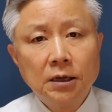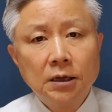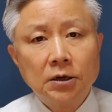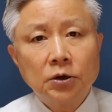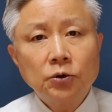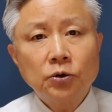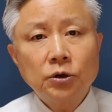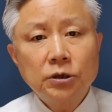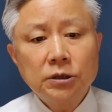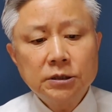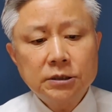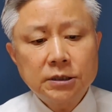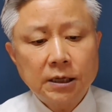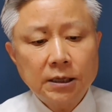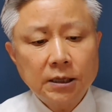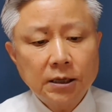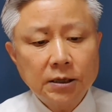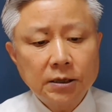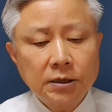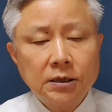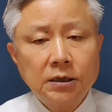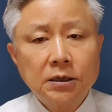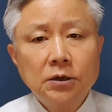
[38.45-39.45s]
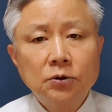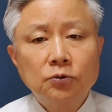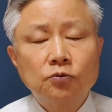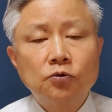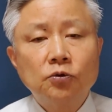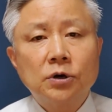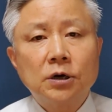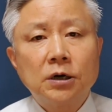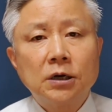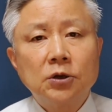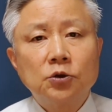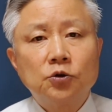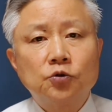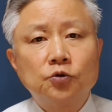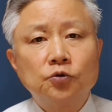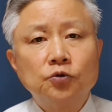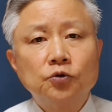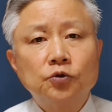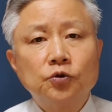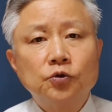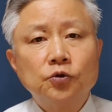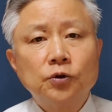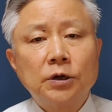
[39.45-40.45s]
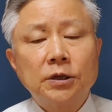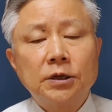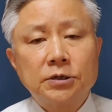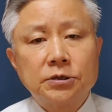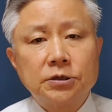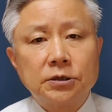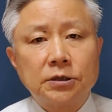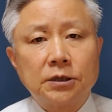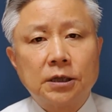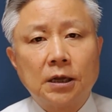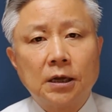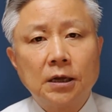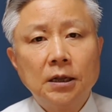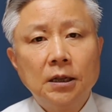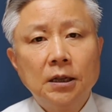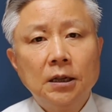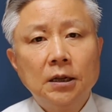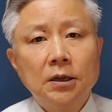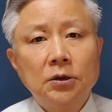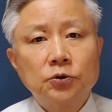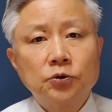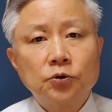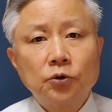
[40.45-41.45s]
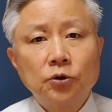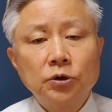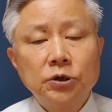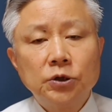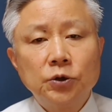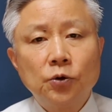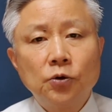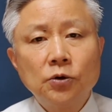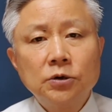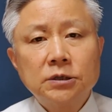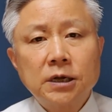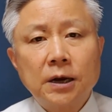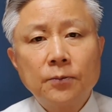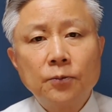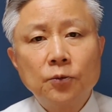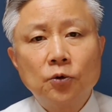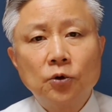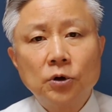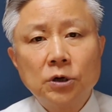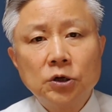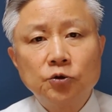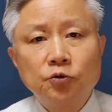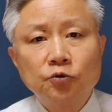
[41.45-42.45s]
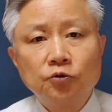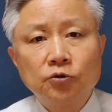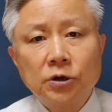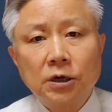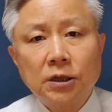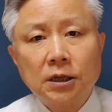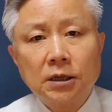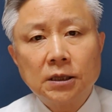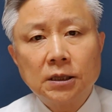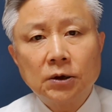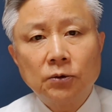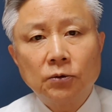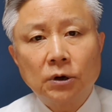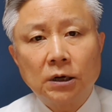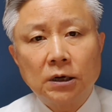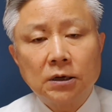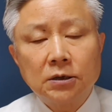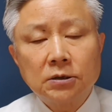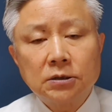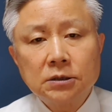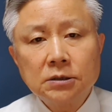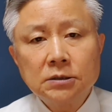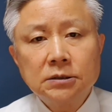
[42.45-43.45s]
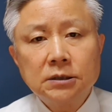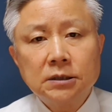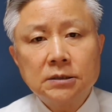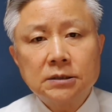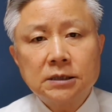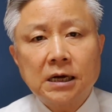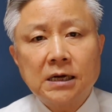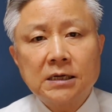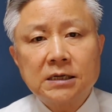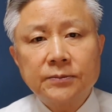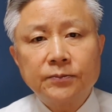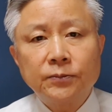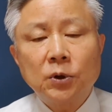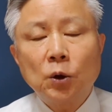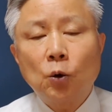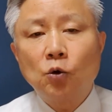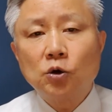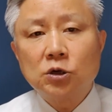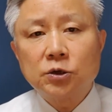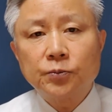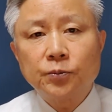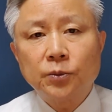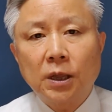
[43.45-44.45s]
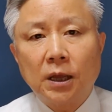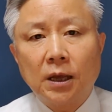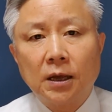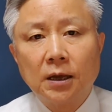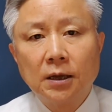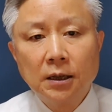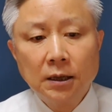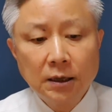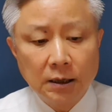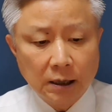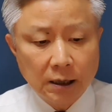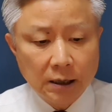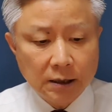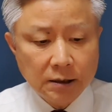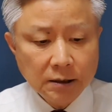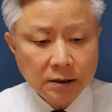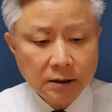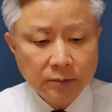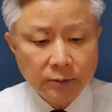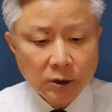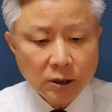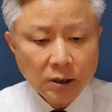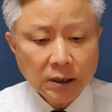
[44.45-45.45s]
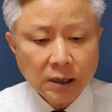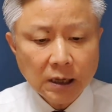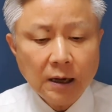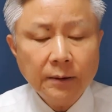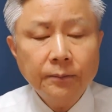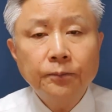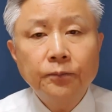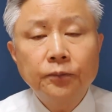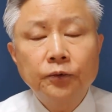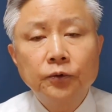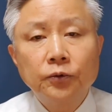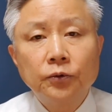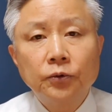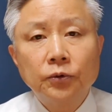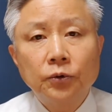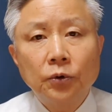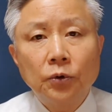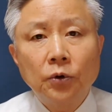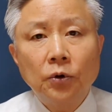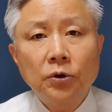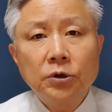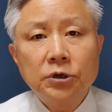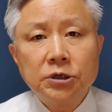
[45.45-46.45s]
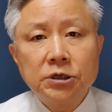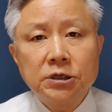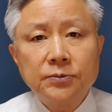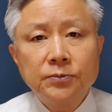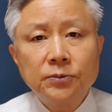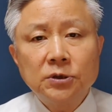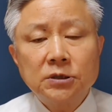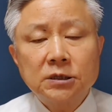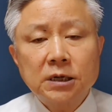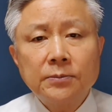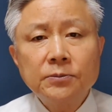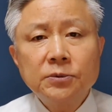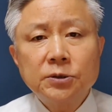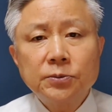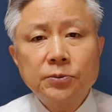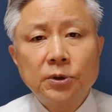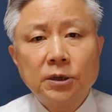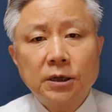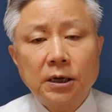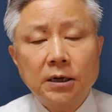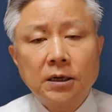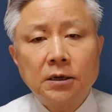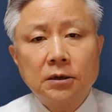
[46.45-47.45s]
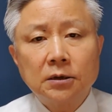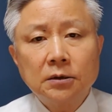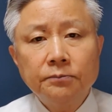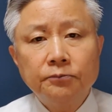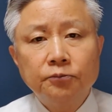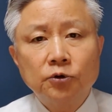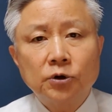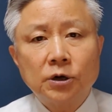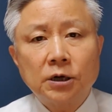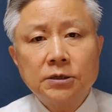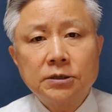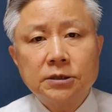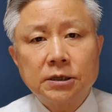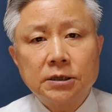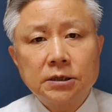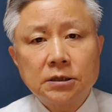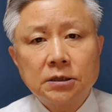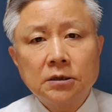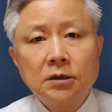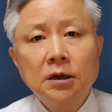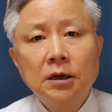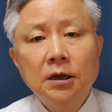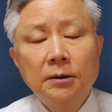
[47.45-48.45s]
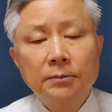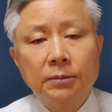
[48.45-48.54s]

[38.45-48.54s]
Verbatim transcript: 그리고 이 세대들이 북한의 중추가 됐을 때 주로 2030이 중추가 된다고 하는 것은 이제 40대, 50대 어, 그러면은 앞으로 20년, 30년 안에는 북한 체제는